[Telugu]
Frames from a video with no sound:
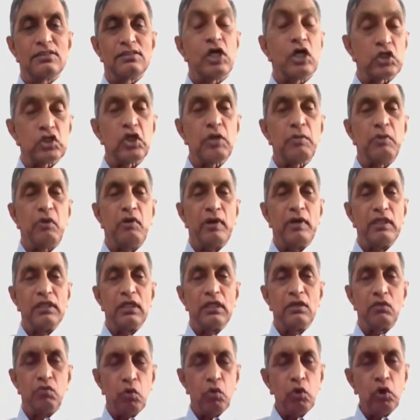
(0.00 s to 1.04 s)

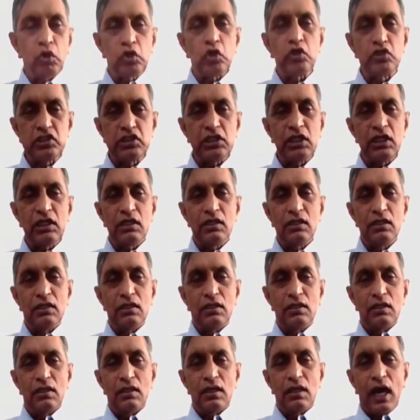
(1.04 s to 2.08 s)
సంక్షోభమైంది ఓటు వచ్చి
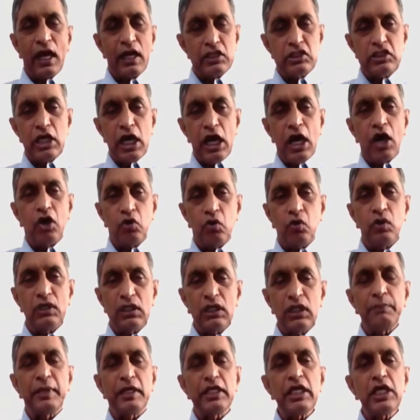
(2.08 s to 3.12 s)
అరిచే
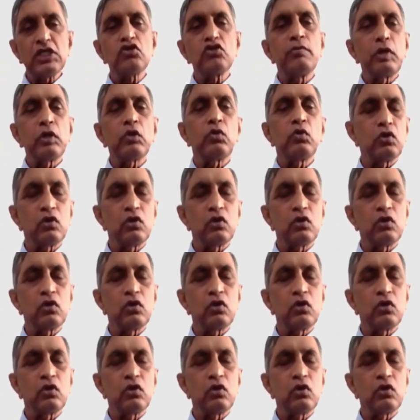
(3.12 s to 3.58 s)
హక్కుంటే ప్రజాస్వామ్యం